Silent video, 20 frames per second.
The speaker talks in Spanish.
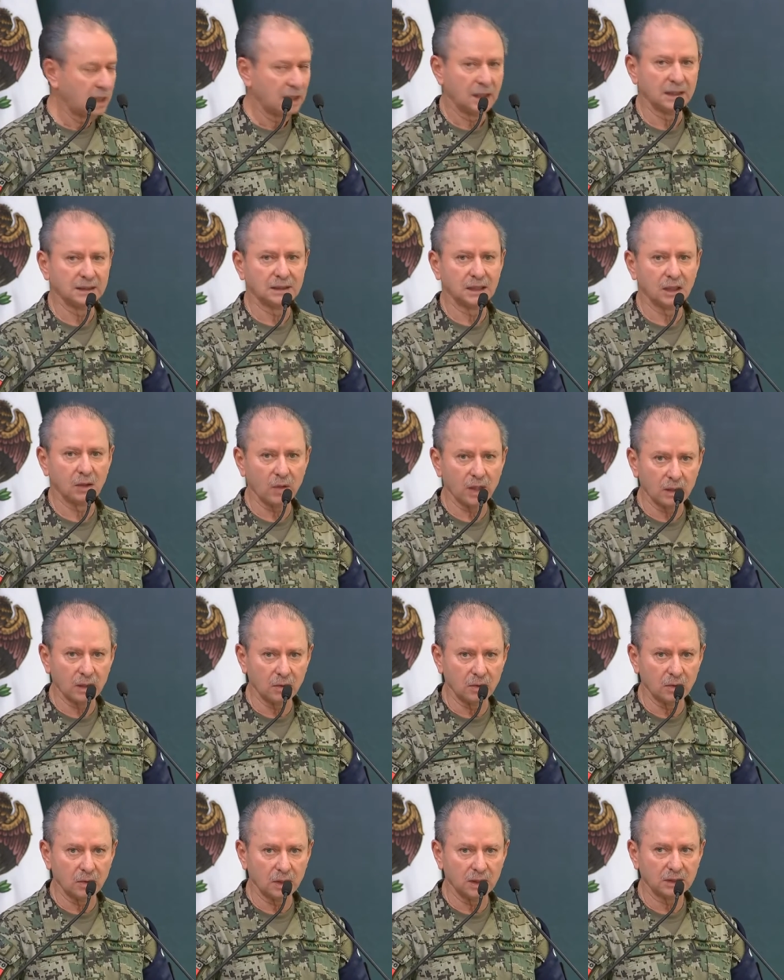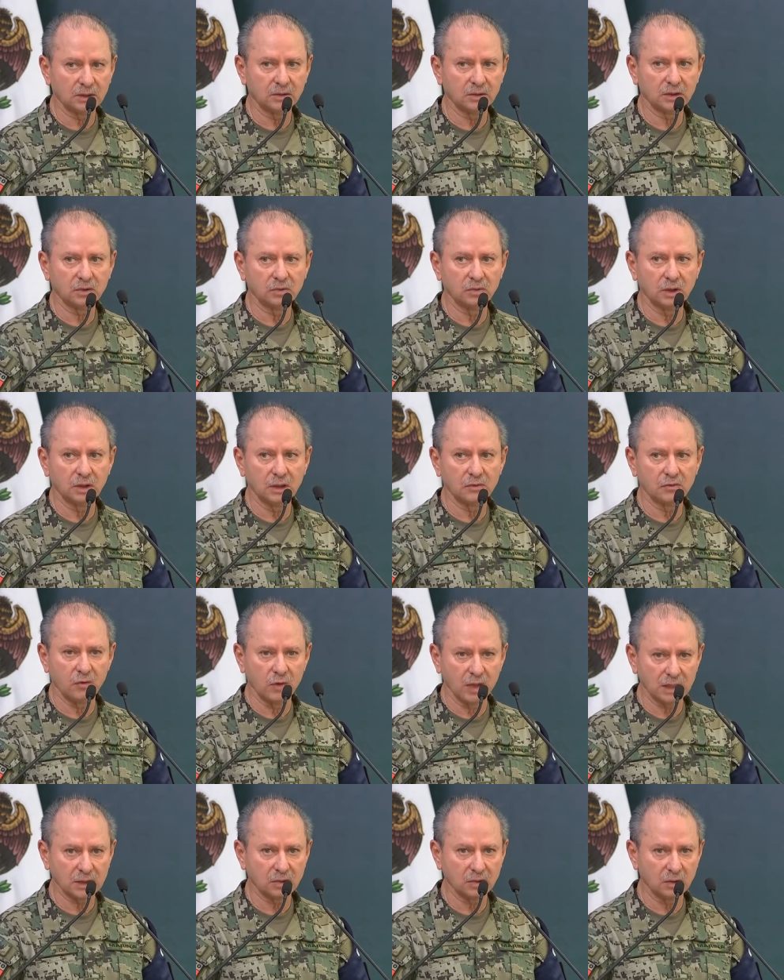Desde luego, esto es un
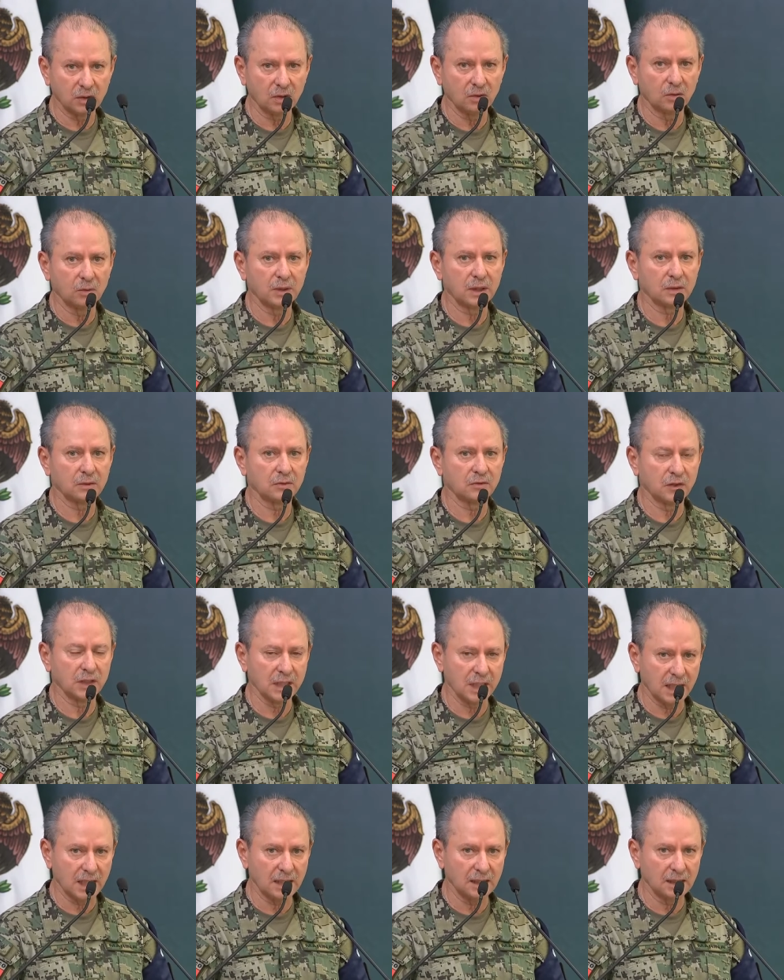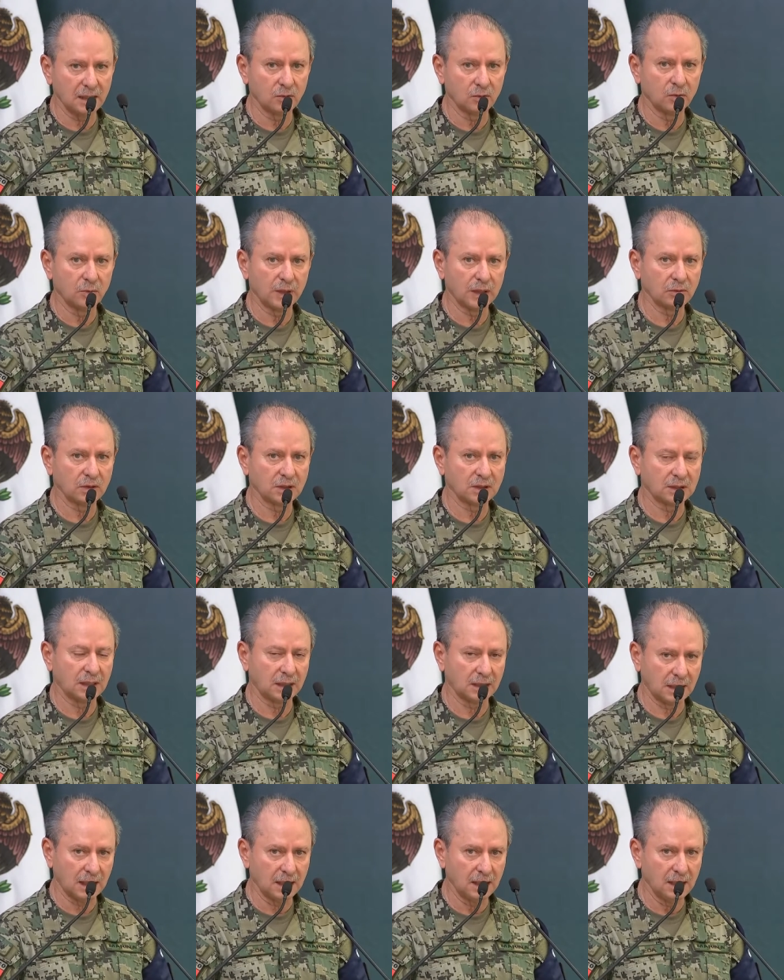esfuerzo del gobierno federal, el gobierno
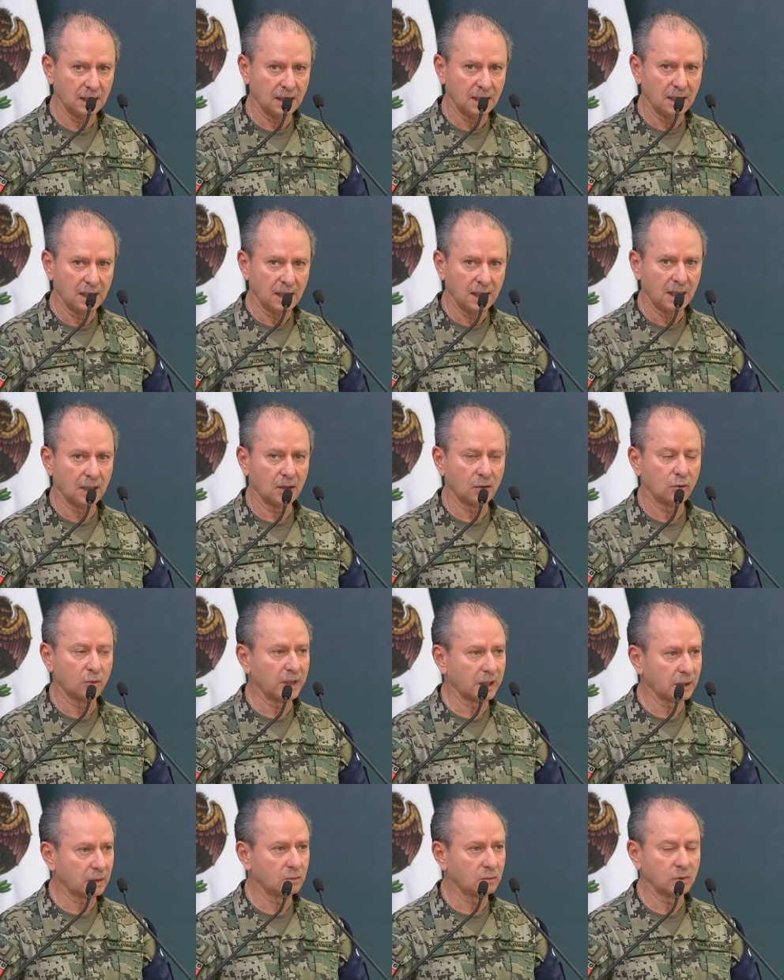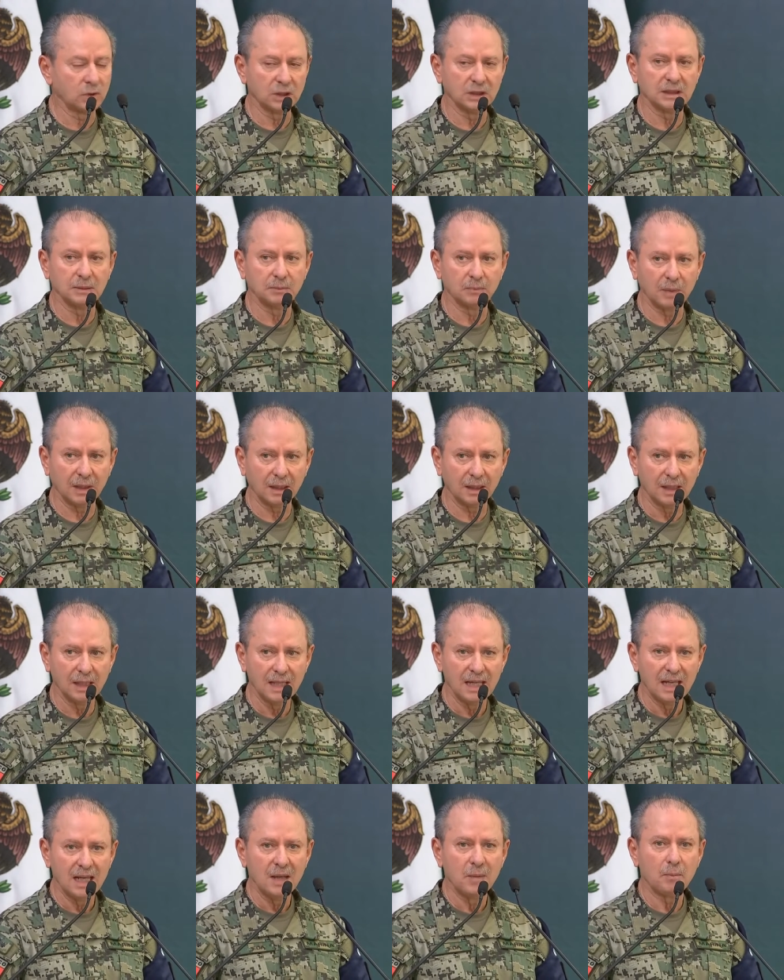estatal, el gobierno municipal,
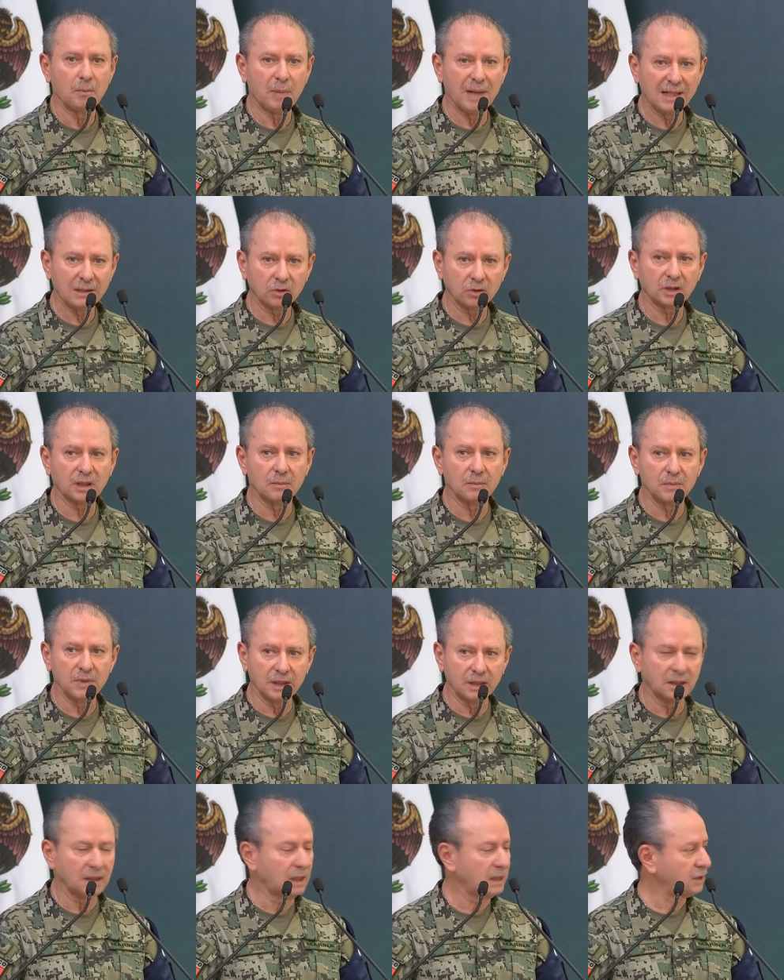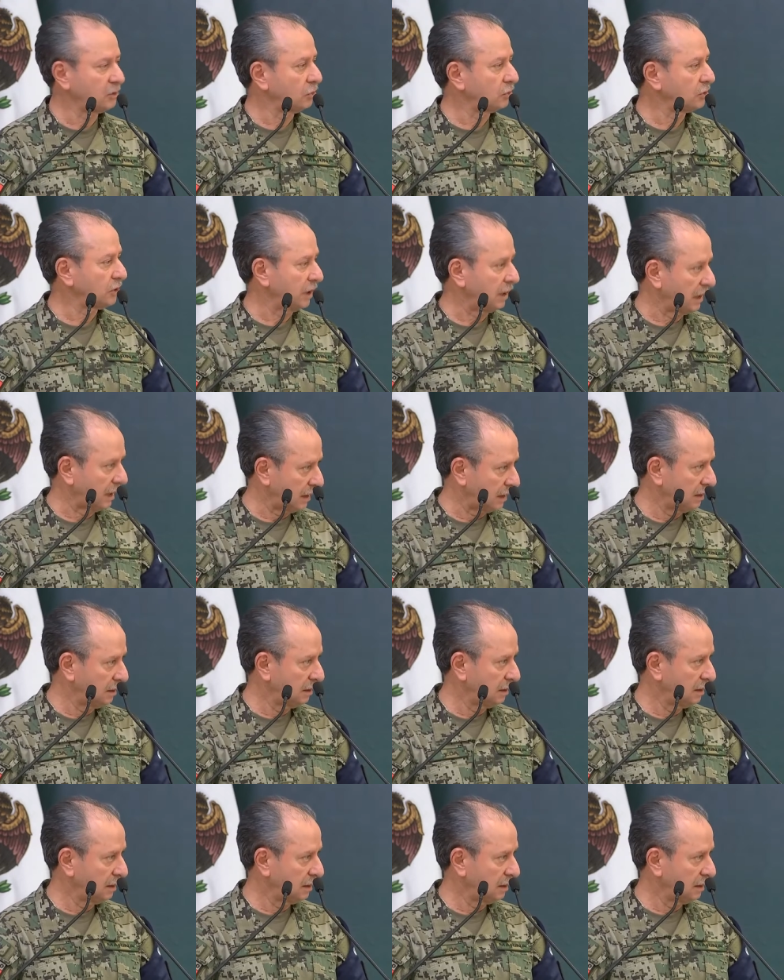pero también de la sociedad,